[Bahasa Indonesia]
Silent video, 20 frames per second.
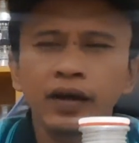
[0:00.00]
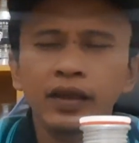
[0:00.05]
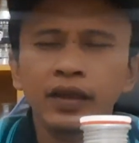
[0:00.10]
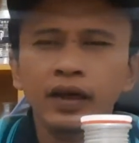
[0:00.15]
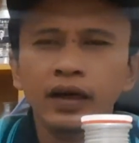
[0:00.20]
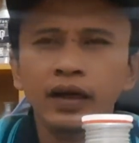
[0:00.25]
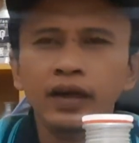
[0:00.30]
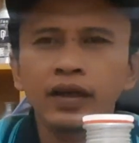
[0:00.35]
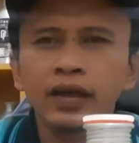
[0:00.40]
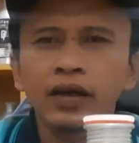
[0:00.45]

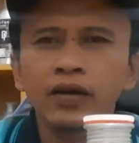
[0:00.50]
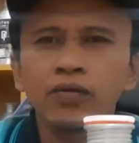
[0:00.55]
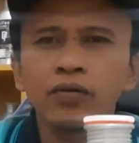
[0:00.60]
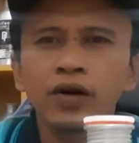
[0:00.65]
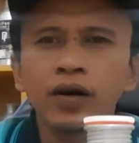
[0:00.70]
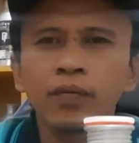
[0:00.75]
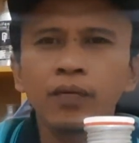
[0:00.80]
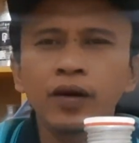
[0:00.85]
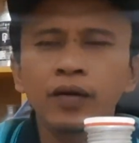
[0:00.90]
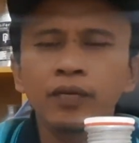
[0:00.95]
mengatakan
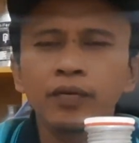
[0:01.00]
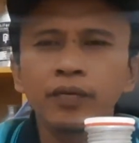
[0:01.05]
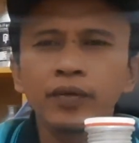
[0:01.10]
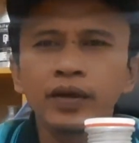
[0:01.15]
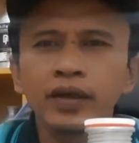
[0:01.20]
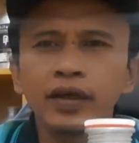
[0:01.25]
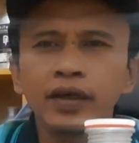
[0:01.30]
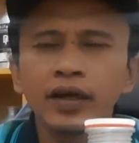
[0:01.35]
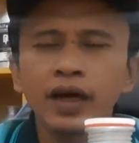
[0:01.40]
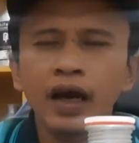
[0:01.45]
kedua parfum
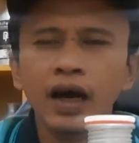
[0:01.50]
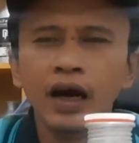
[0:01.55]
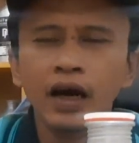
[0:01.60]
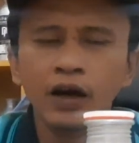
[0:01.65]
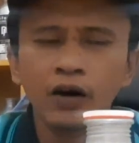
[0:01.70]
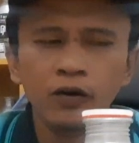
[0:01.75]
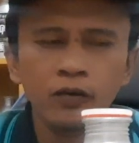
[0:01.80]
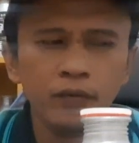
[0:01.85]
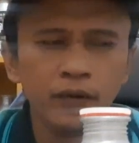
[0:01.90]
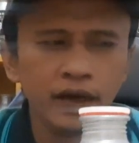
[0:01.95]
ini
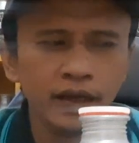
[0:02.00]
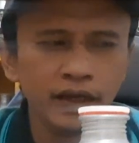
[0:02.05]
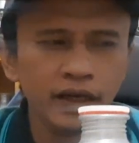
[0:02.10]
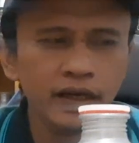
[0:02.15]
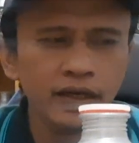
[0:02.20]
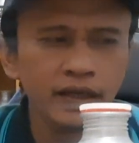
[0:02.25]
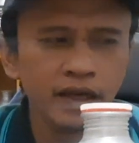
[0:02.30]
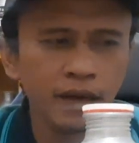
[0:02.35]
aromanya